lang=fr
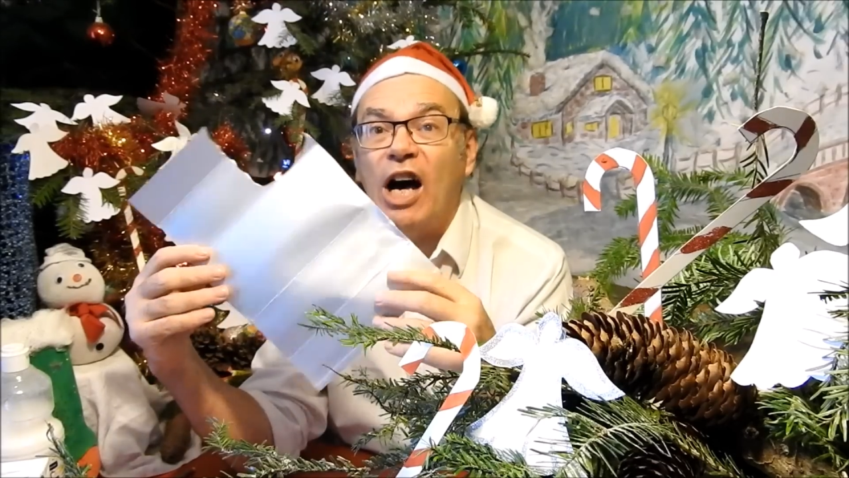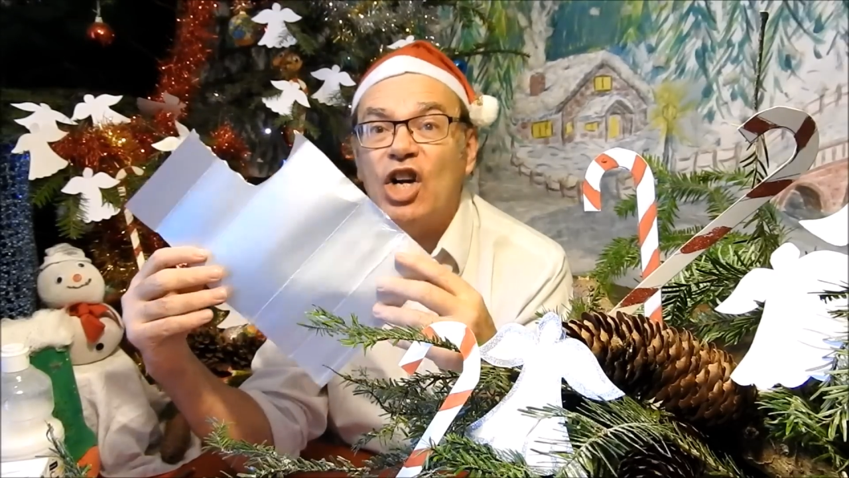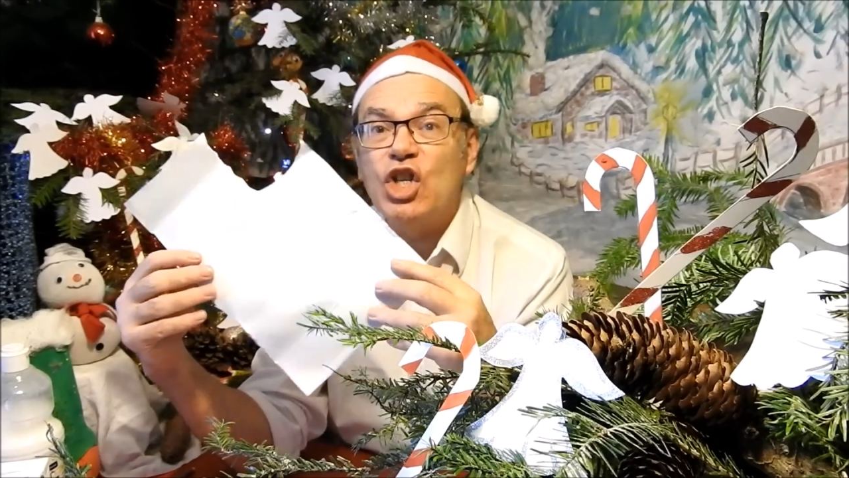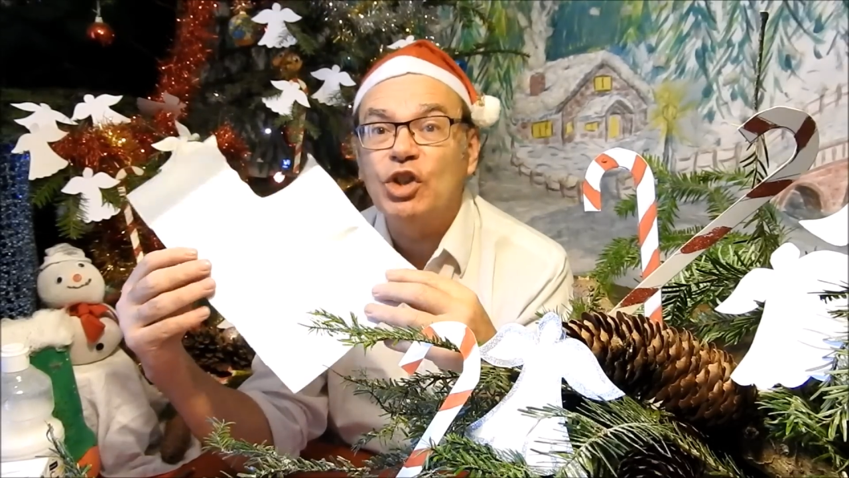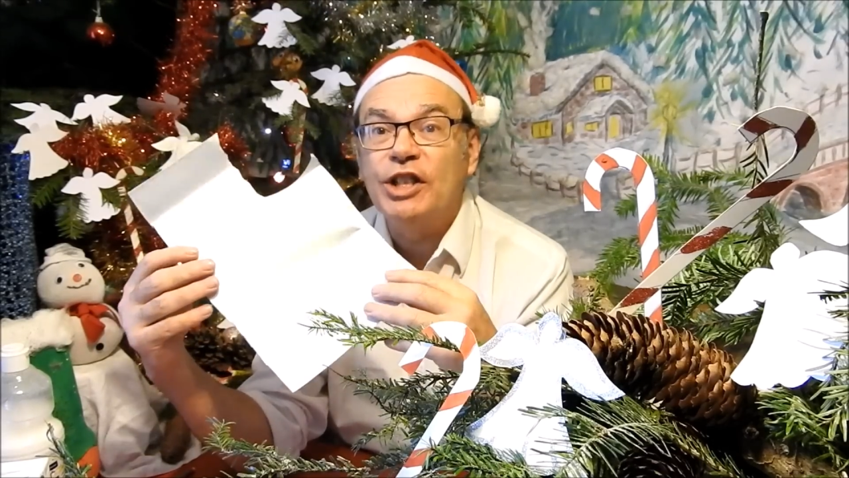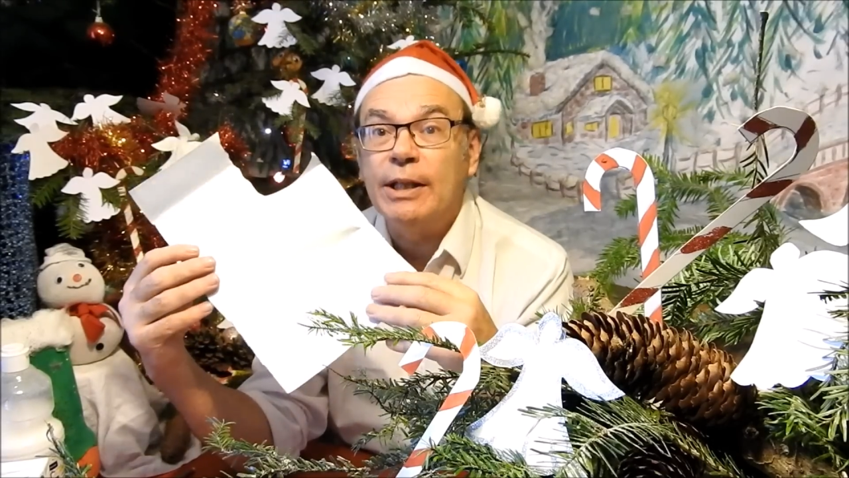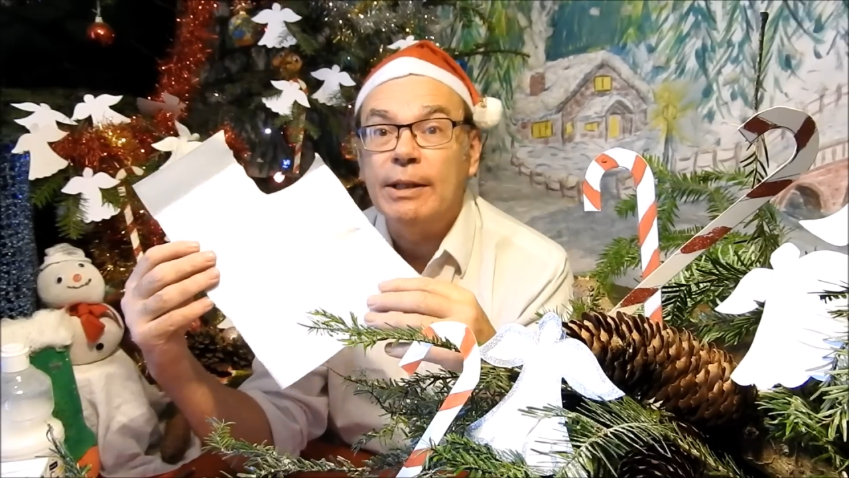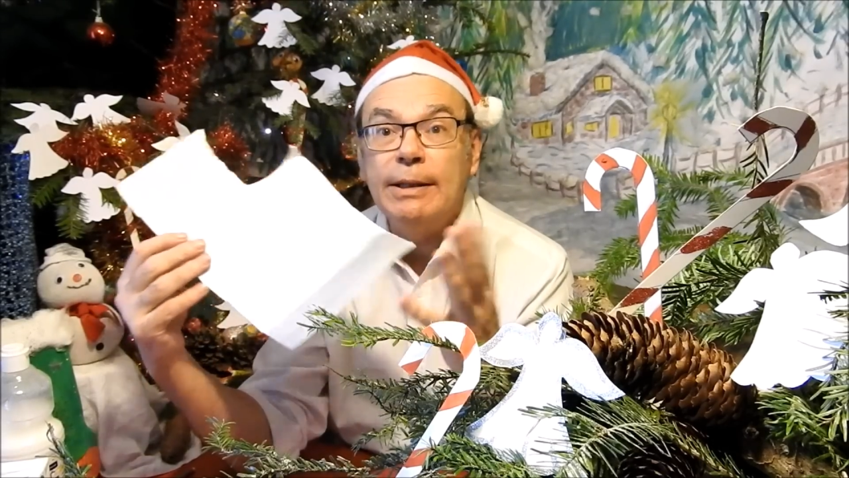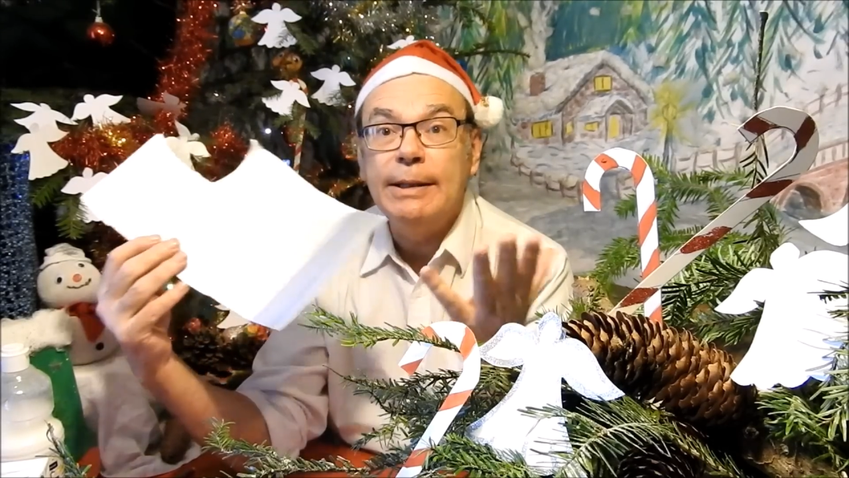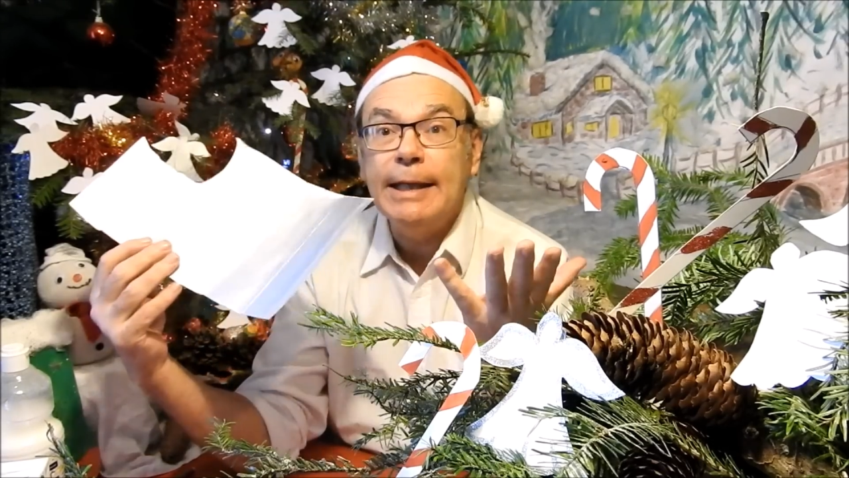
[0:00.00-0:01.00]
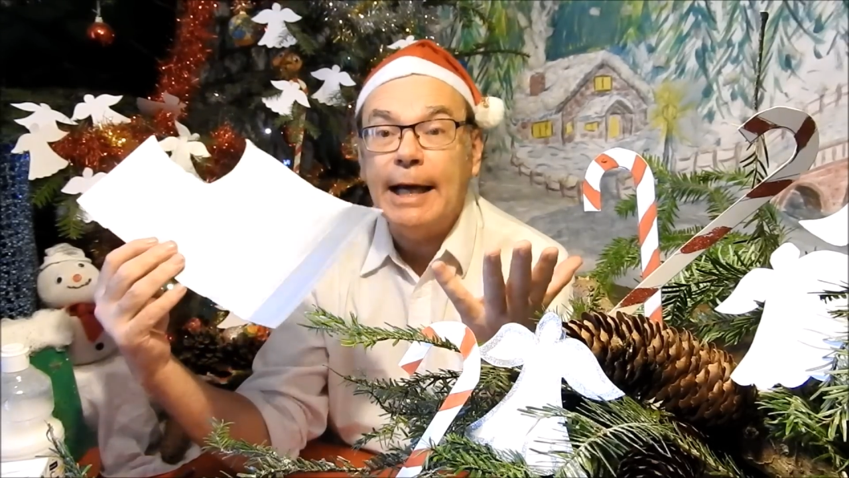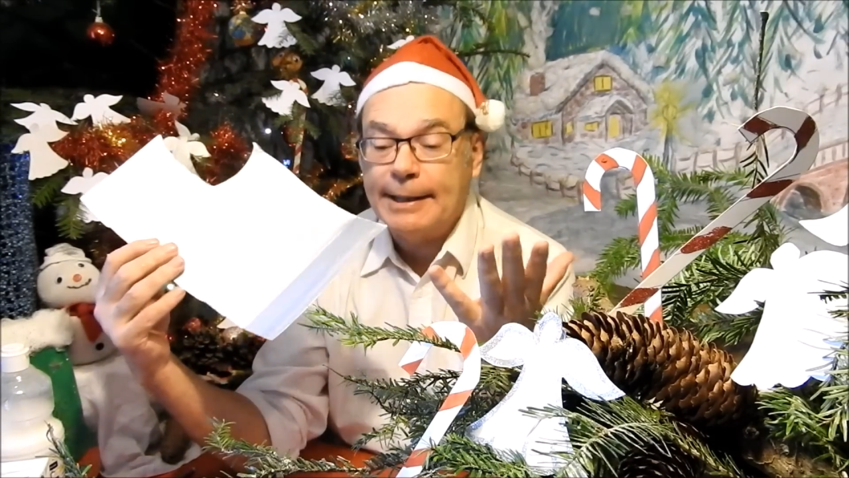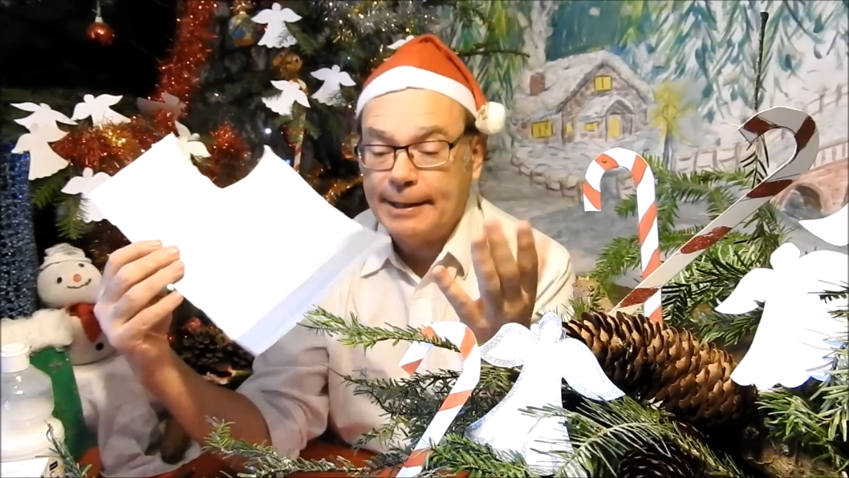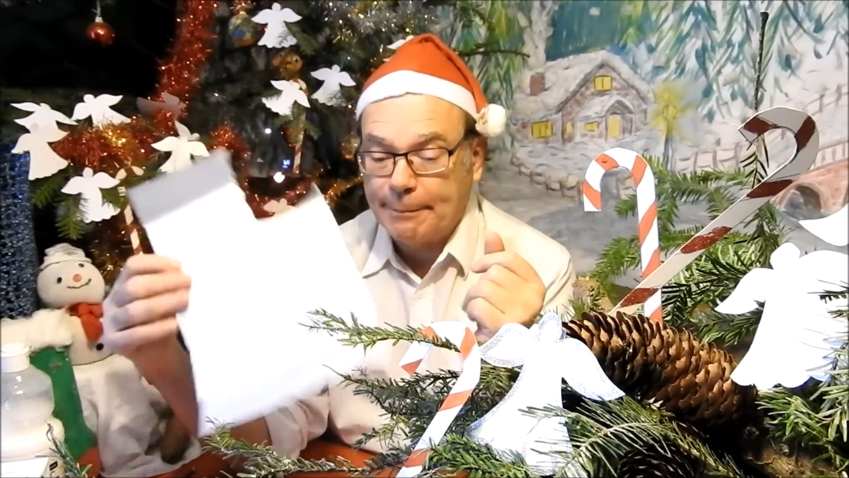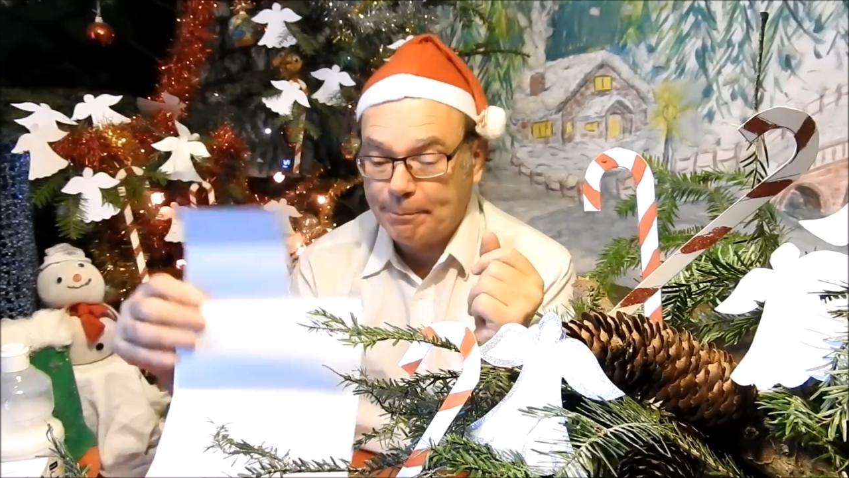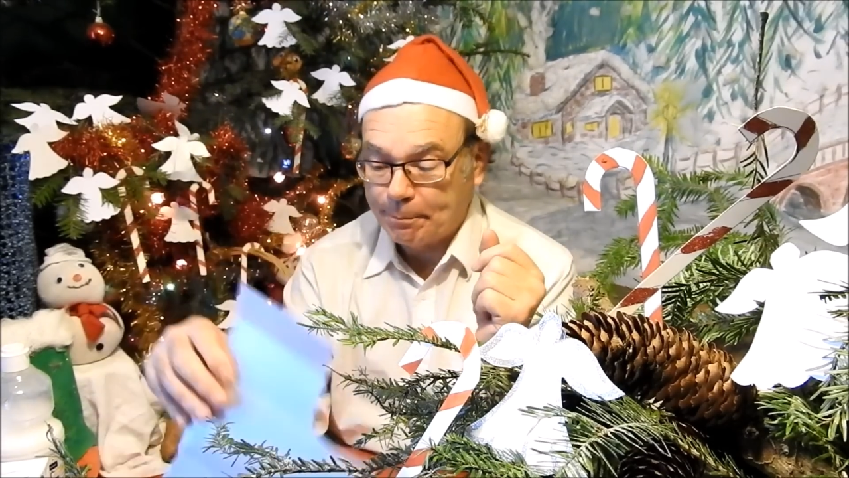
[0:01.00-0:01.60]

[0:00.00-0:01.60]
argentée, directe.